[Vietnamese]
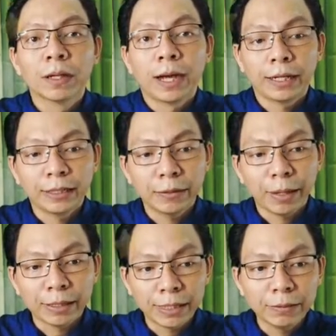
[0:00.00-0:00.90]
Anh chị
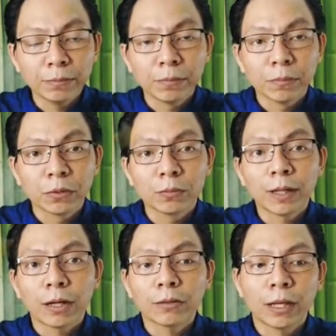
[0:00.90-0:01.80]
mệnh Kim chúng
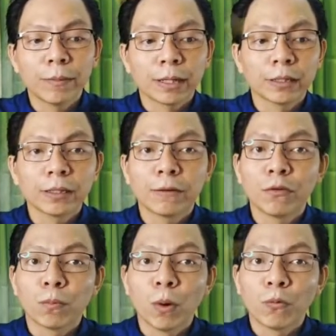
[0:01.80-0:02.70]
ta có thể mặc những trang
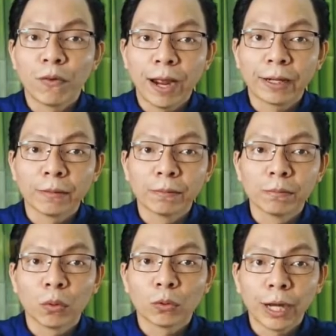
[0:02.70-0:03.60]
phục màu vàng,
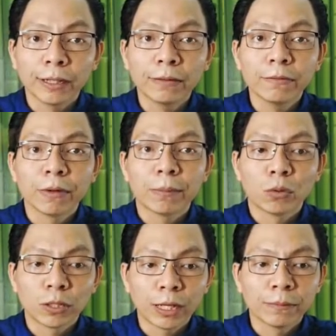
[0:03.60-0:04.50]
màu trắng và
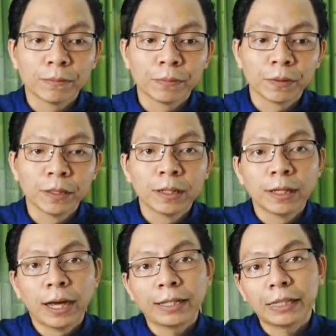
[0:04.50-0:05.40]
màu xanh.
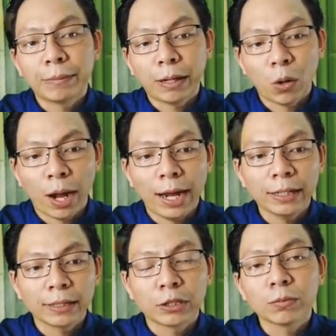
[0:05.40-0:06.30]
Anh chị mệnh Hỏa
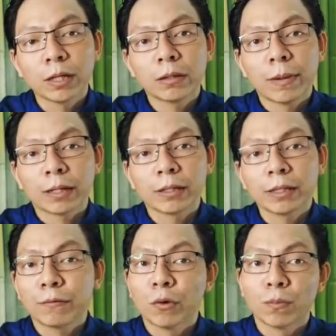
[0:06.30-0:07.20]
thì chúng ta nên mặc những
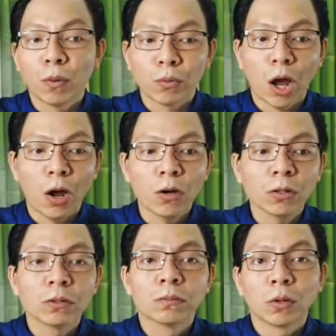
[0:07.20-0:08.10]
trang phục màu đỏ,
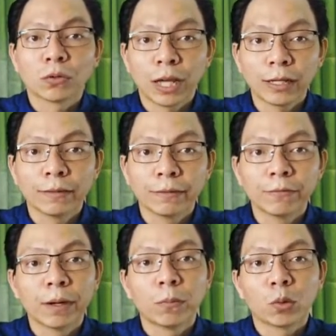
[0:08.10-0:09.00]
màu xanh
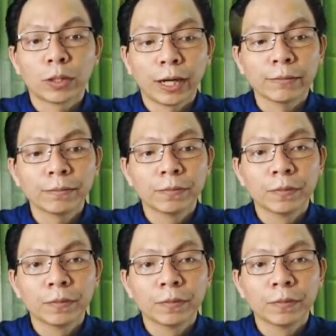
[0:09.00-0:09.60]
và màu trắng.